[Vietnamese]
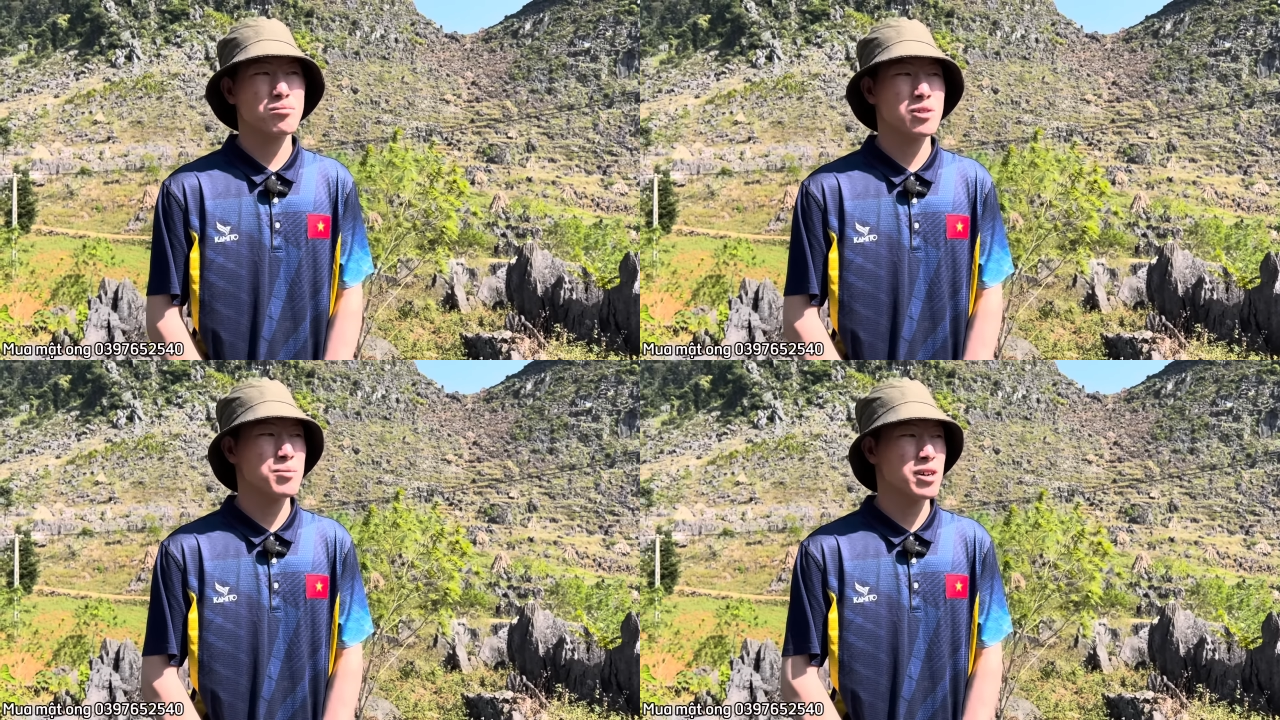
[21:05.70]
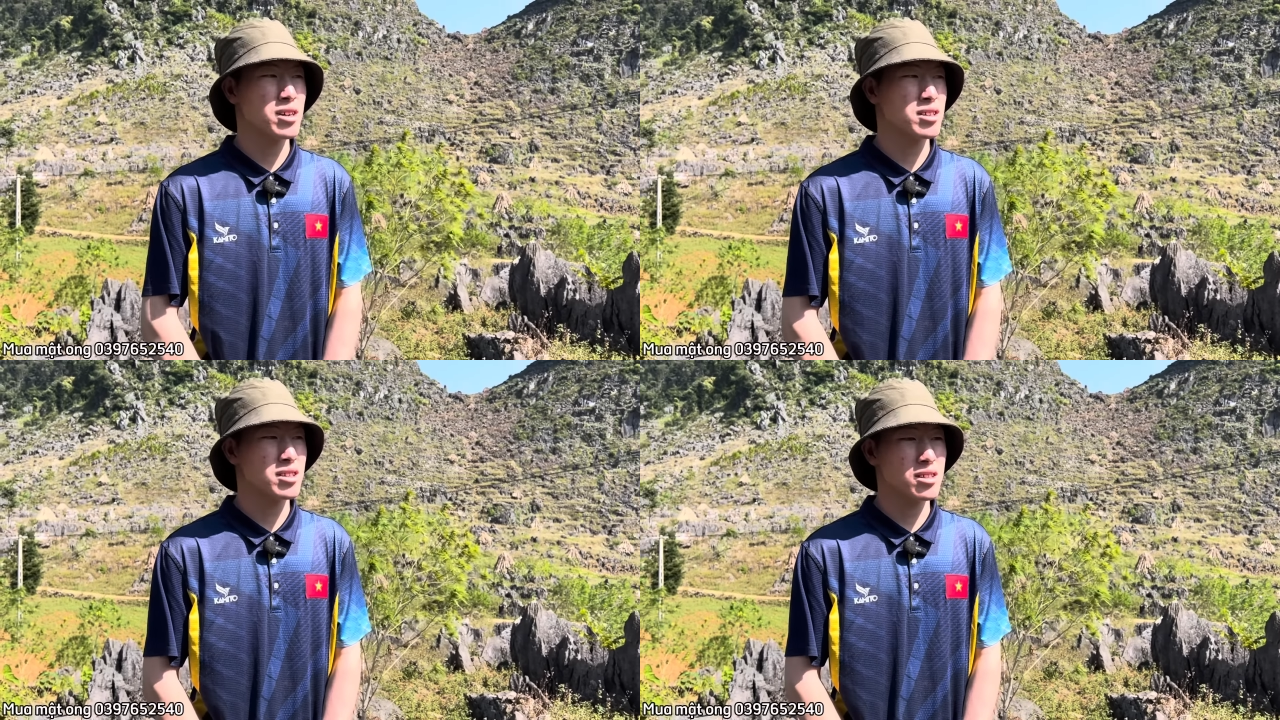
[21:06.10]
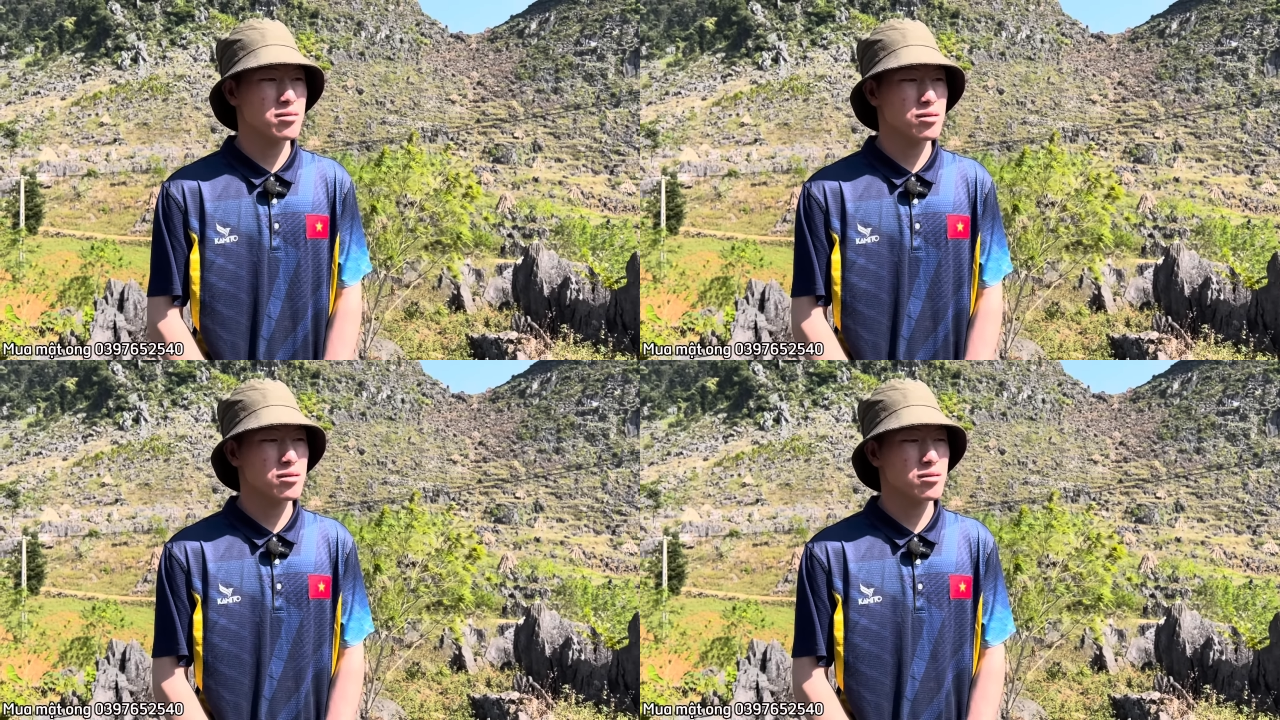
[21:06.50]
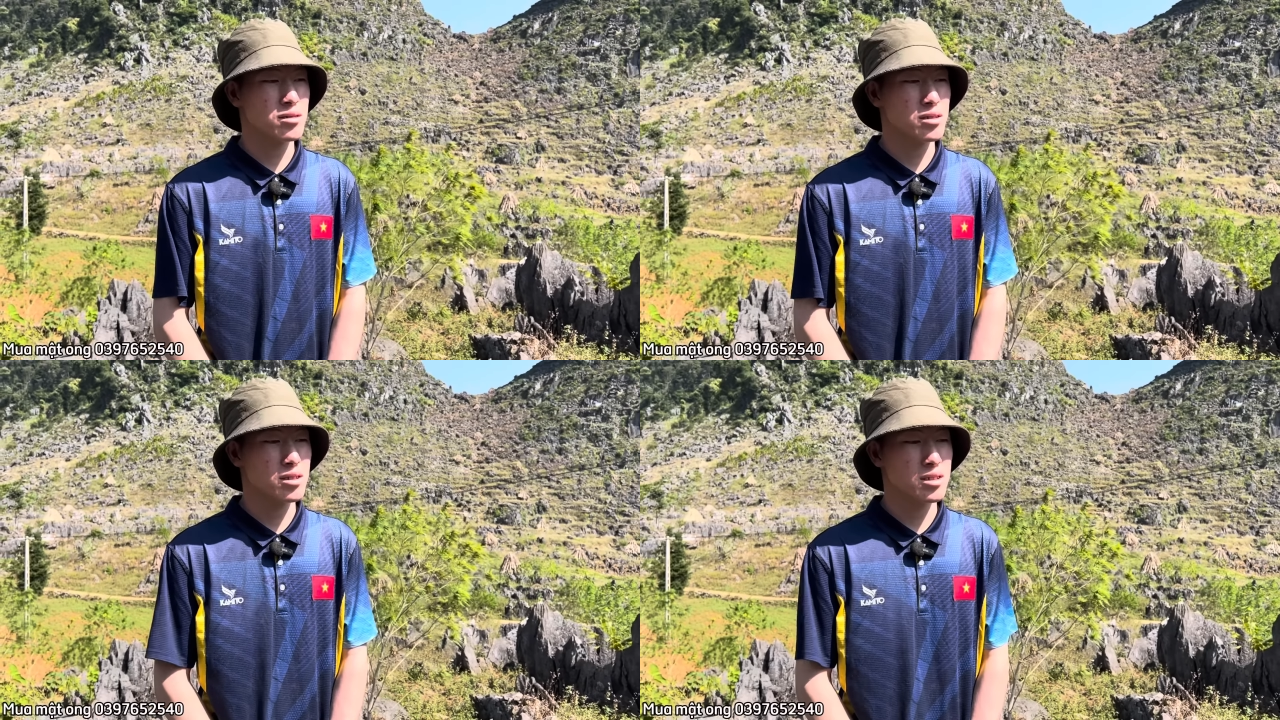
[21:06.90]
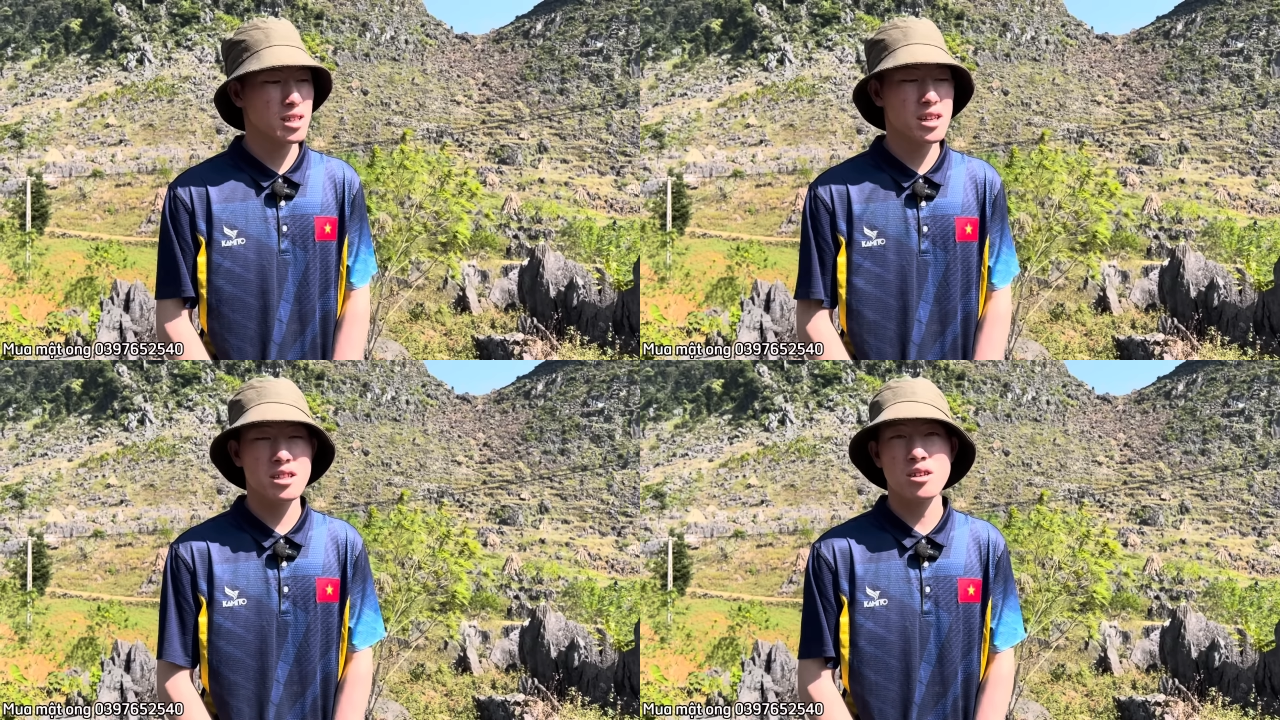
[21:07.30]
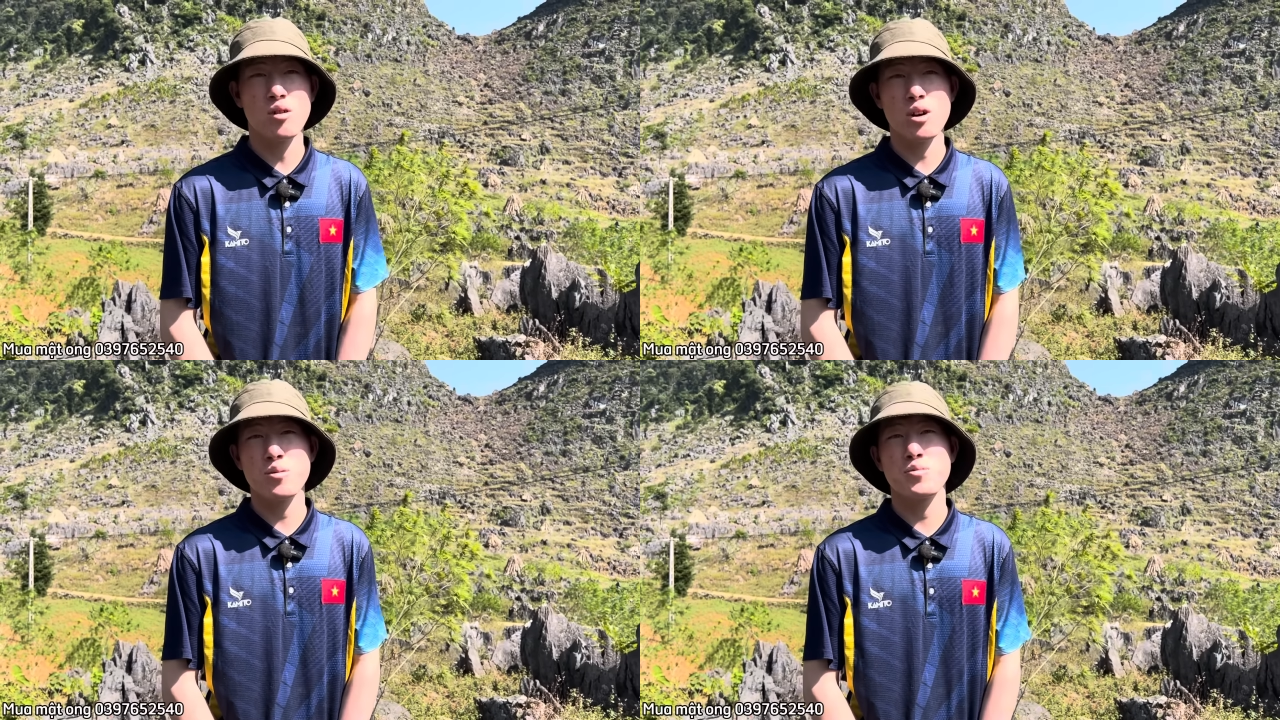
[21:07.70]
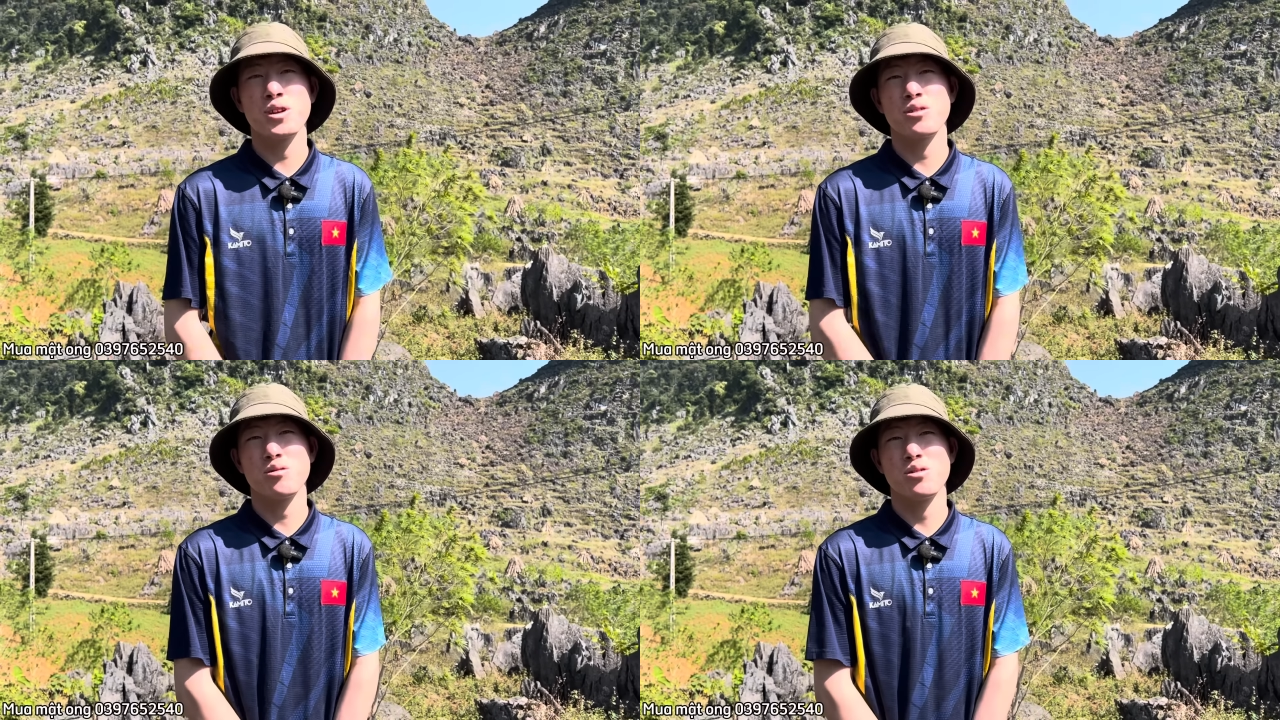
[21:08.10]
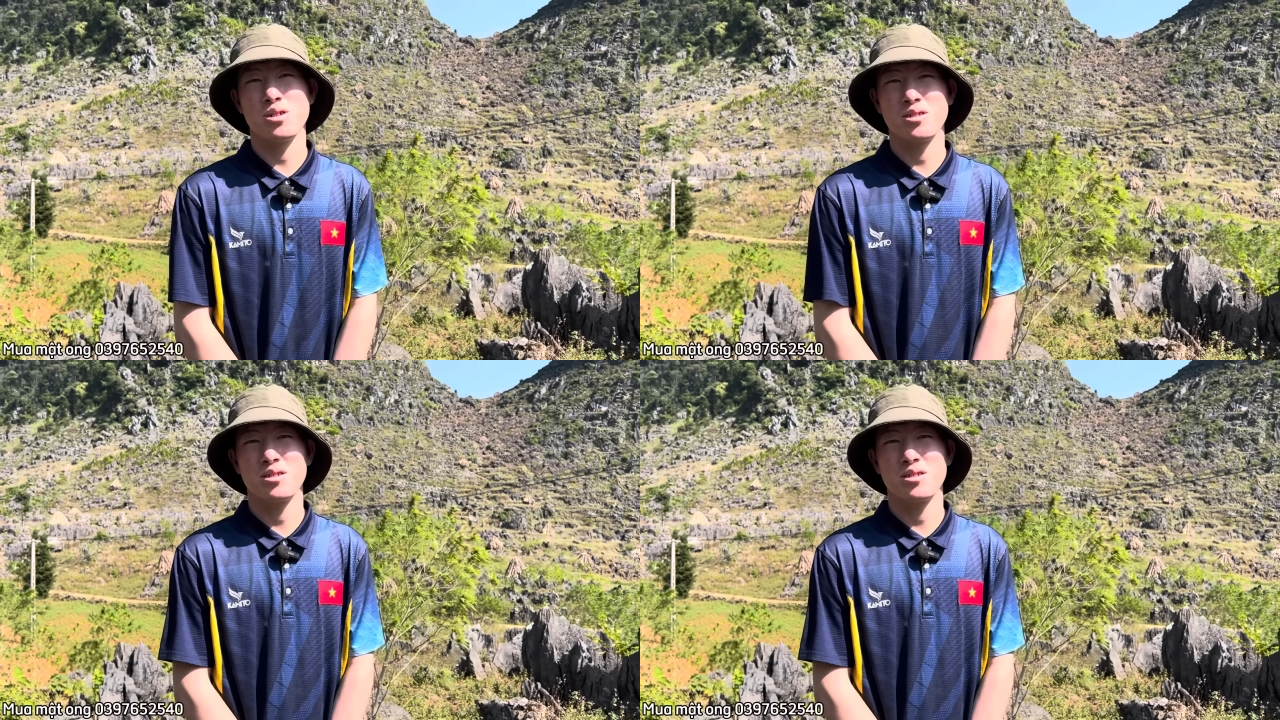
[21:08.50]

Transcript: Nhưng mà gia đình thì có em một mình thôi.